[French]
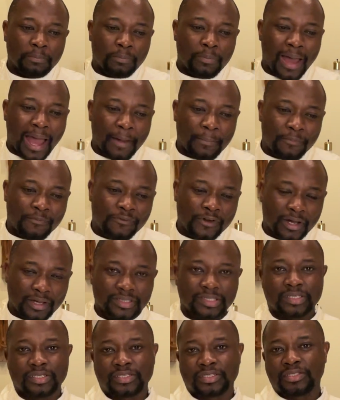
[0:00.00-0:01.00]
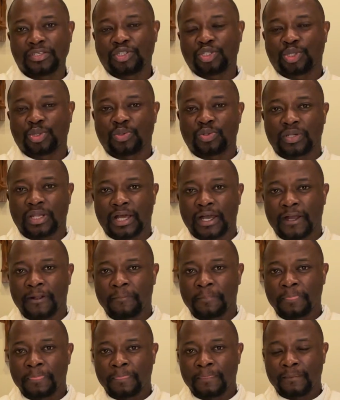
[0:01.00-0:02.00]
avant ces six jours-là,
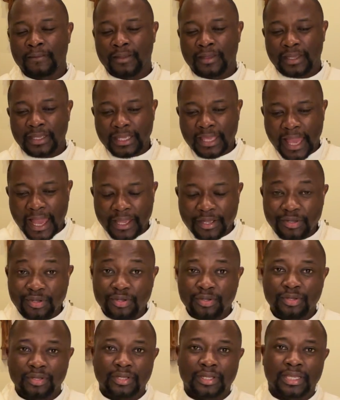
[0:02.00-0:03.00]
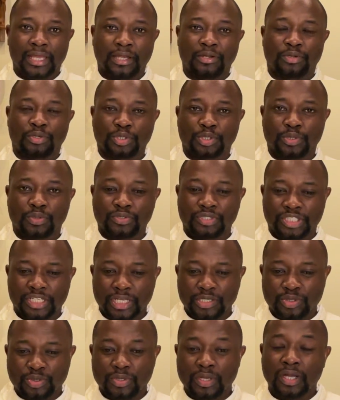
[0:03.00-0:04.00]
il y a eu quelque chose.
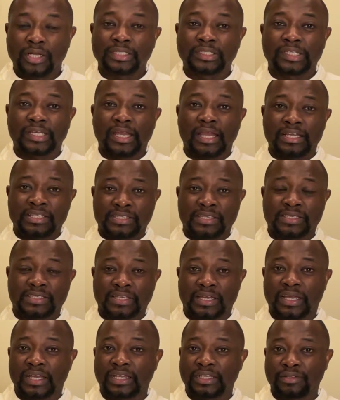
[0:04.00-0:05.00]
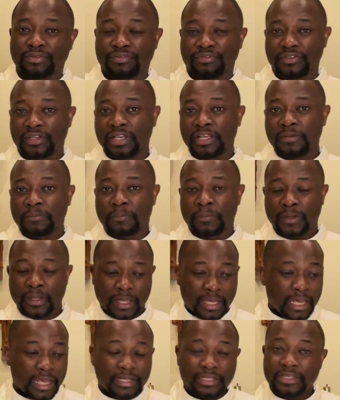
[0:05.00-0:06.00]
Jésus entrait à Césarée de Philippe
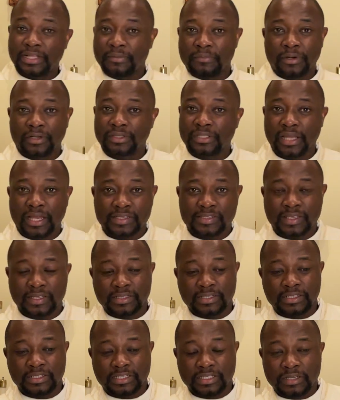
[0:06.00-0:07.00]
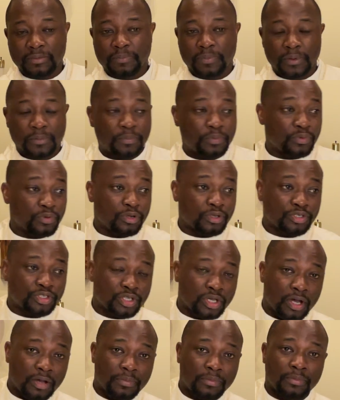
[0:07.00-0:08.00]
et il demandait à ses disciples pour les
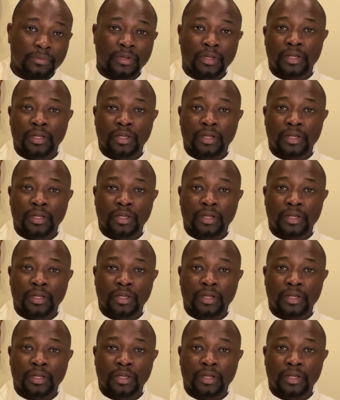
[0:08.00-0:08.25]
hommes,